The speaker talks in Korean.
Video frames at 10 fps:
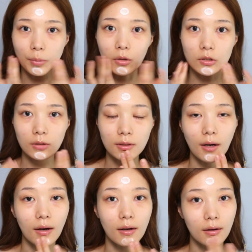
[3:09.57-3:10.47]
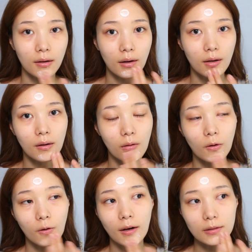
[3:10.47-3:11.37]
버전이랑
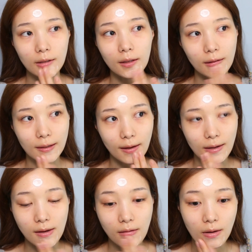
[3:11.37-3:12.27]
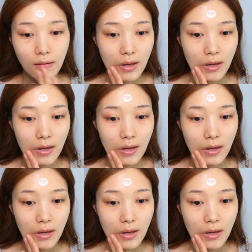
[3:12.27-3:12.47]
어 간단하게